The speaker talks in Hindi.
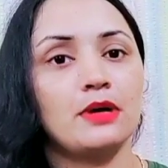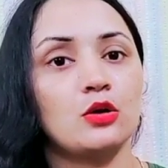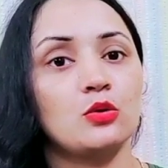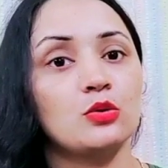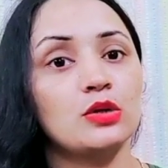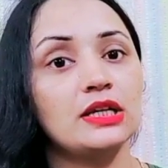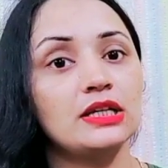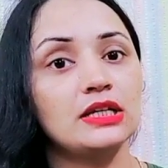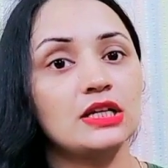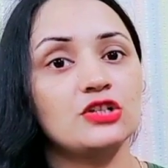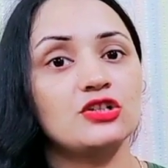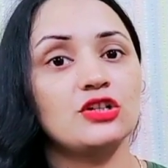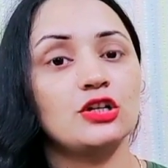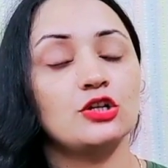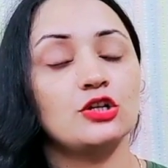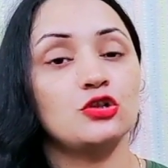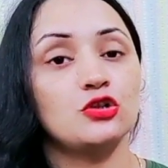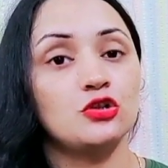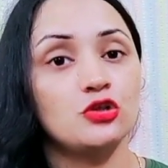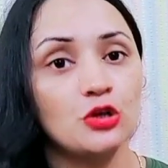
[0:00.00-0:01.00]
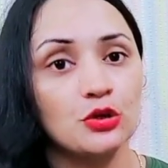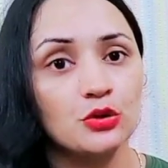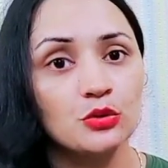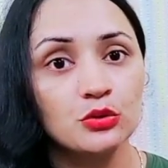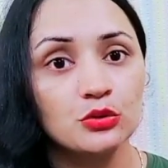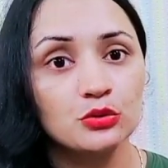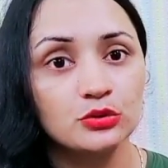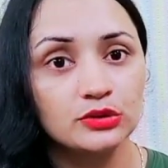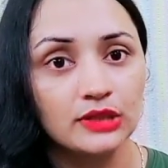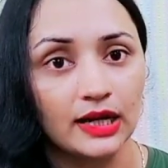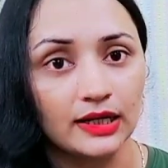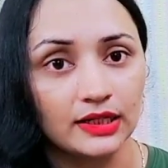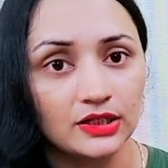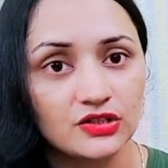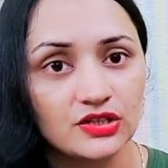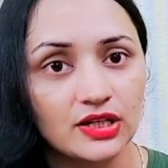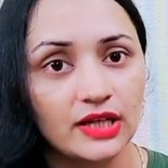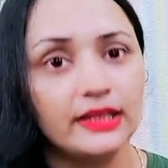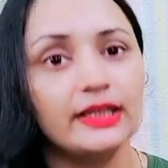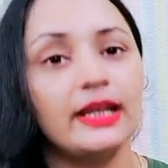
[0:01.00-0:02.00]
बालों की नज़र जरूर उतारनी
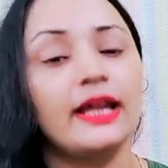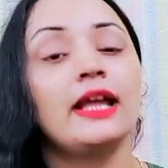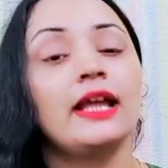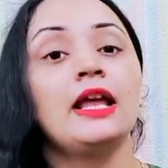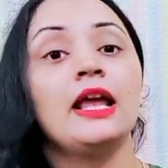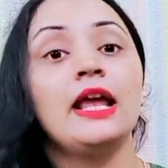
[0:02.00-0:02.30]
चाहिए